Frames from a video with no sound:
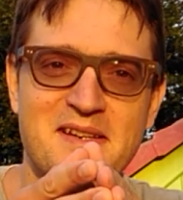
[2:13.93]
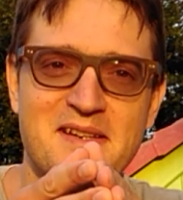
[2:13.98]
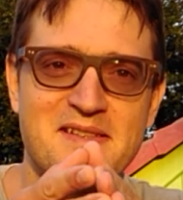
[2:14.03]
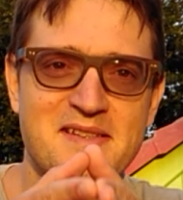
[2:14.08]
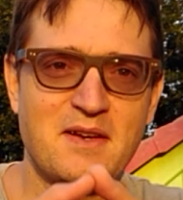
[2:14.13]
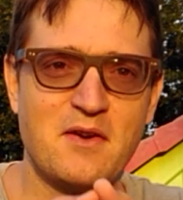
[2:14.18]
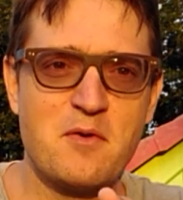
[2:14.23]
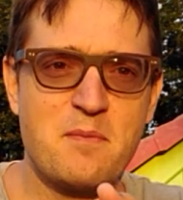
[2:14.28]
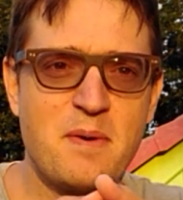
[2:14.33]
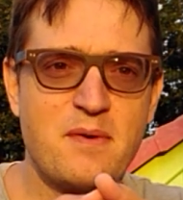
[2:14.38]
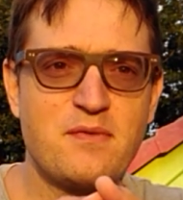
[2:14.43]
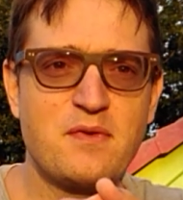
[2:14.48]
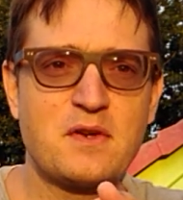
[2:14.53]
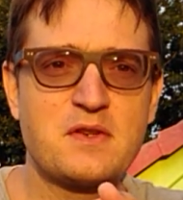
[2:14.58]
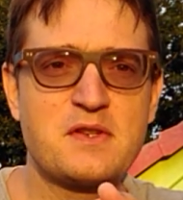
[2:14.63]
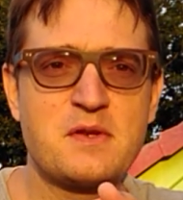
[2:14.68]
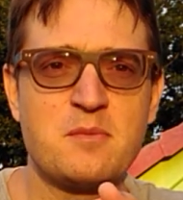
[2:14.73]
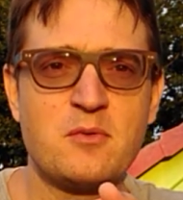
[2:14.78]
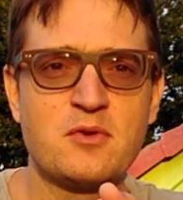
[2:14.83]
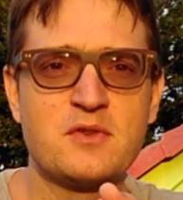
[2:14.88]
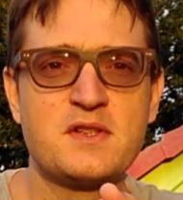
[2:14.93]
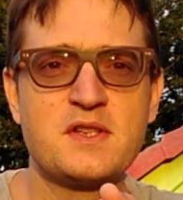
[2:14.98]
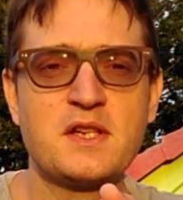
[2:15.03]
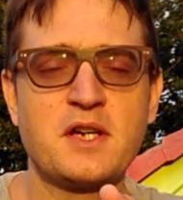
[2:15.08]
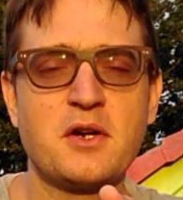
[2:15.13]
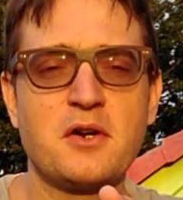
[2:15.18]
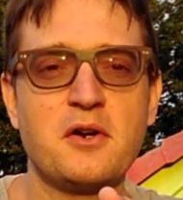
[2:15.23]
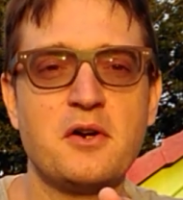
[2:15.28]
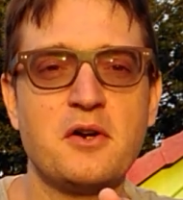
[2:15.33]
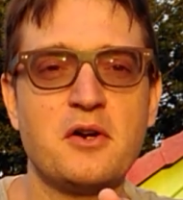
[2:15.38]
Ça ne veut pas forcément
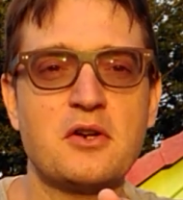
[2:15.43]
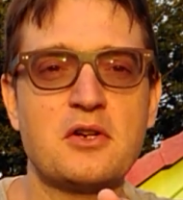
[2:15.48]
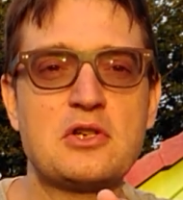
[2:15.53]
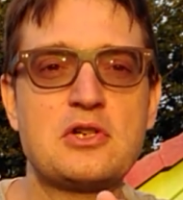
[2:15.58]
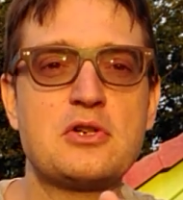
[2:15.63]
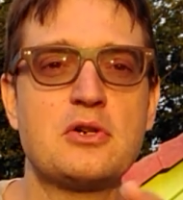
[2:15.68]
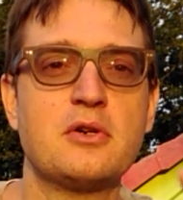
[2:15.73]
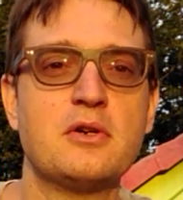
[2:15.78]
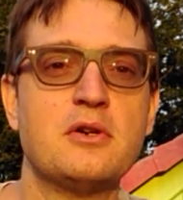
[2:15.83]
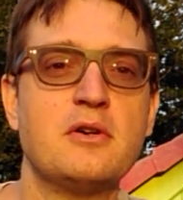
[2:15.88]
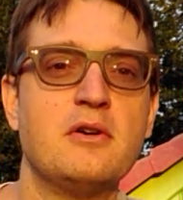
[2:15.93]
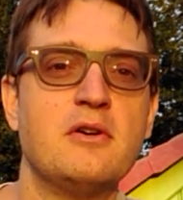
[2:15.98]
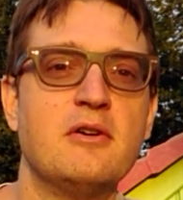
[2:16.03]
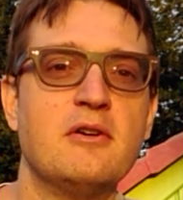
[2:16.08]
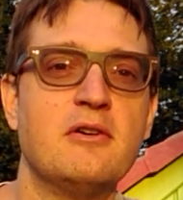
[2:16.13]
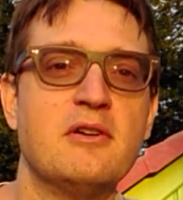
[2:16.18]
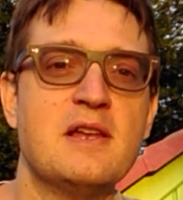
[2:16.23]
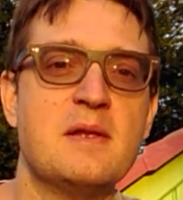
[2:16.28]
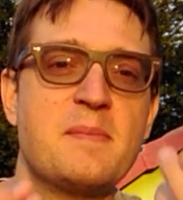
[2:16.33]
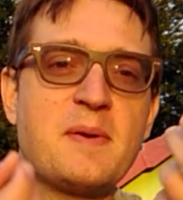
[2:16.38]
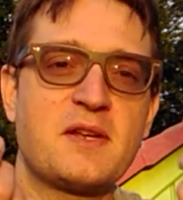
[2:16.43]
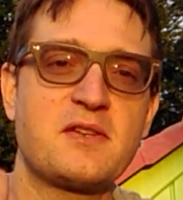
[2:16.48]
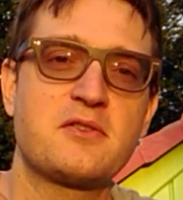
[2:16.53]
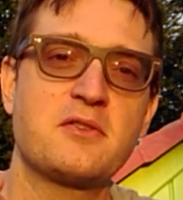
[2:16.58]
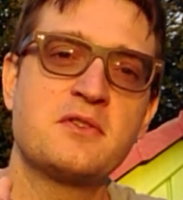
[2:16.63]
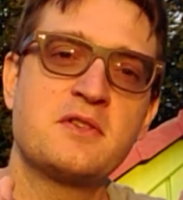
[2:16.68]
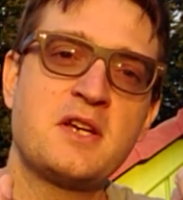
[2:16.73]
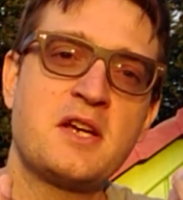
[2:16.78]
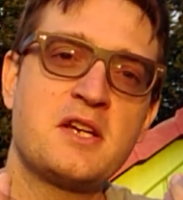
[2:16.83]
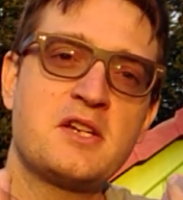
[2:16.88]
dire euh, que euh, les
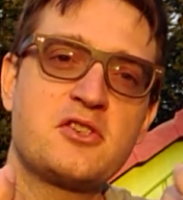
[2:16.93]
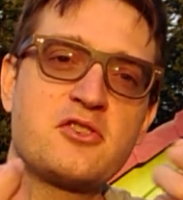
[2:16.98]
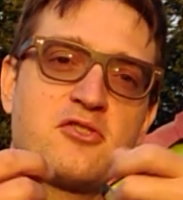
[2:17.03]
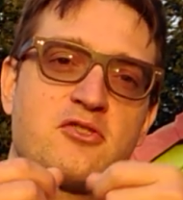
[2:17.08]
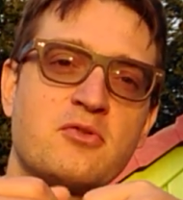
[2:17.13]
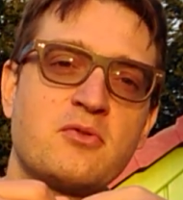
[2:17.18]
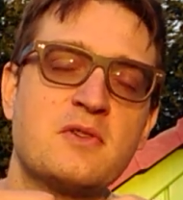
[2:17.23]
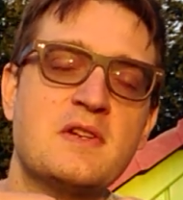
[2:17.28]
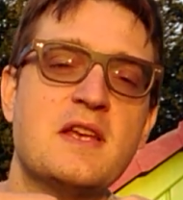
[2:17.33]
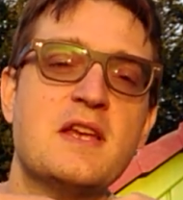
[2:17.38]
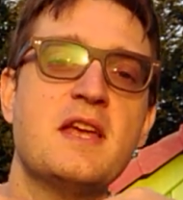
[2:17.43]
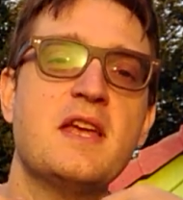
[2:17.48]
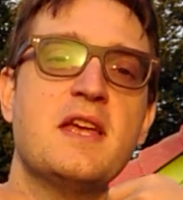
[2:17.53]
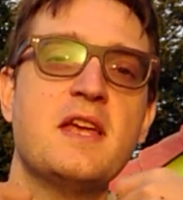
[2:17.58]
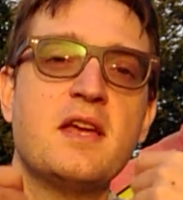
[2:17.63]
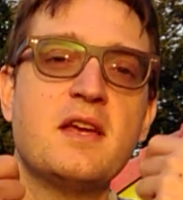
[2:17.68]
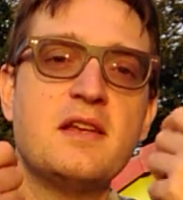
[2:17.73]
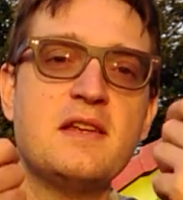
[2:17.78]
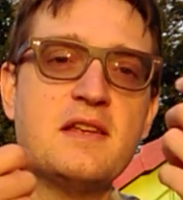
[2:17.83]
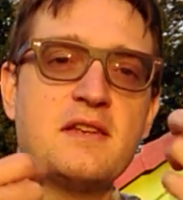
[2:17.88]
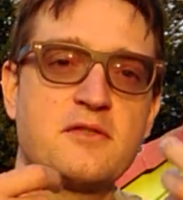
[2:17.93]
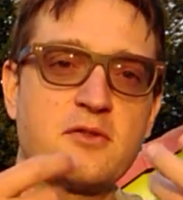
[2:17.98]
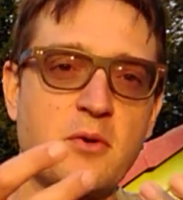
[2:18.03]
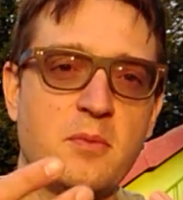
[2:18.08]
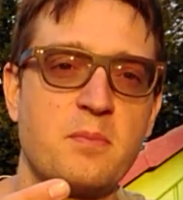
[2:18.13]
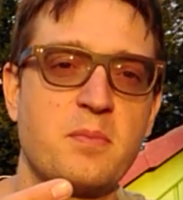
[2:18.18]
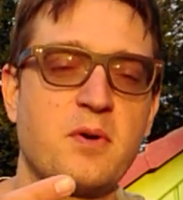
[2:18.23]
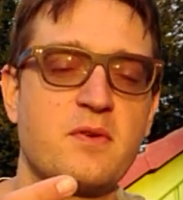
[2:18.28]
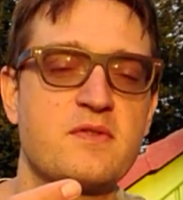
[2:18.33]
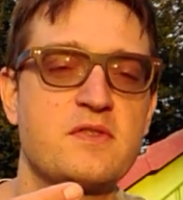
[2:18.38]
personnages sont les, les
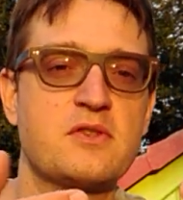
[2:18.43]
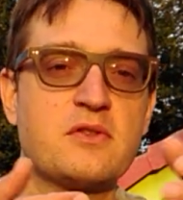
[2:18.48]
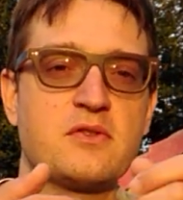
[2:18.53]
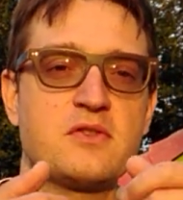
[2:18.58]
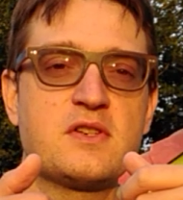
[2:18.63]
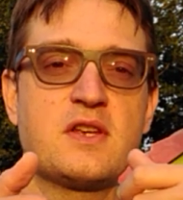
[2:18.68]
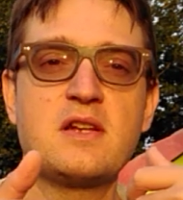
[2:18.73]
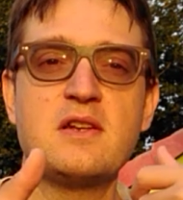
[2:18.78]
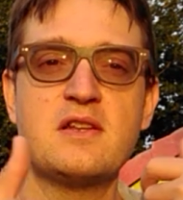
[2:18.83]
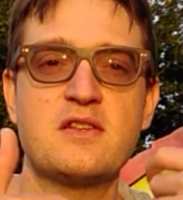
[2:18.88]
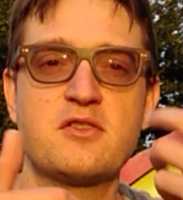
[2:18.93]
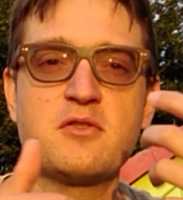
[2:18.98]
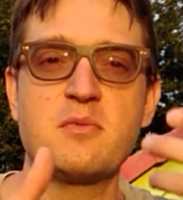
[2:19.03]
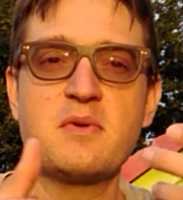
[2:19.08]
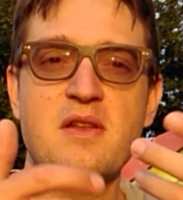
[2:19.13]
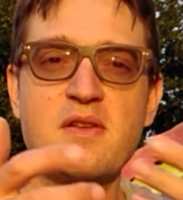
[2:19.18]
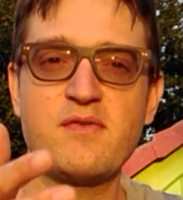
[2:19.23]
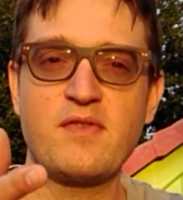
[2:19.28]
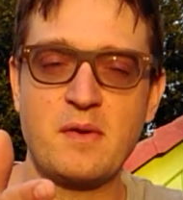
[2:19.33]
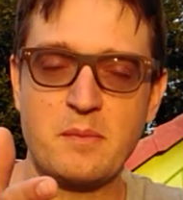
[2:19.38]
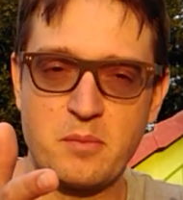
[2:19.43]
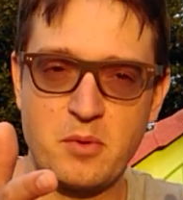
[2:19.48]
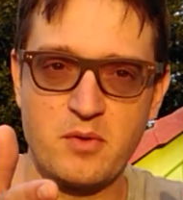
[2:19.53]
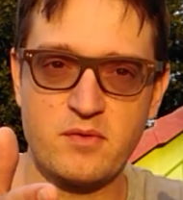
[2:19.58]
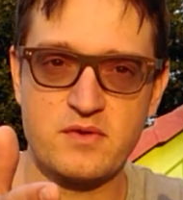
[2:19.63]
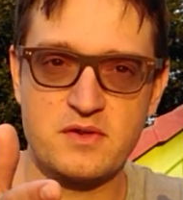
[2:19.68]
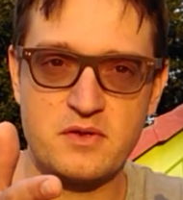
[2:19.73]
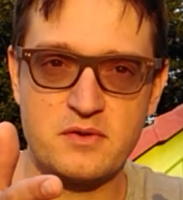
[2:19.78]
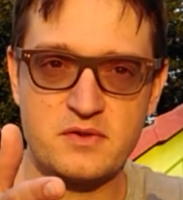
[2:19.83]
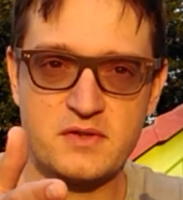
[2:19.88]
hommes providentiels, les hommes et les femmes
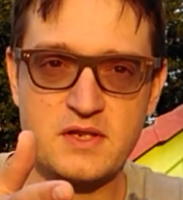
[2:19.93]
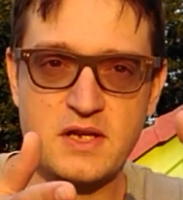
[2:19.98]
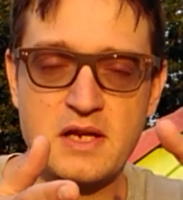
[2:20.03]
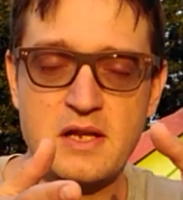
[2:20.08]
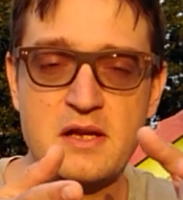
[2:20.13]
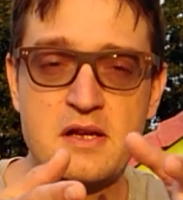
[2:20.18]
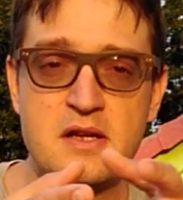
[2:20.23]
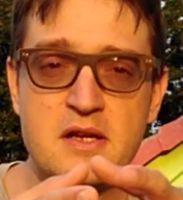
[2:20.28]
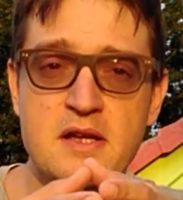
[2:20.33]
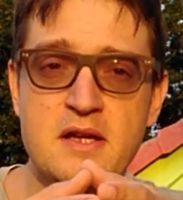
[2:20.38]
providentiels.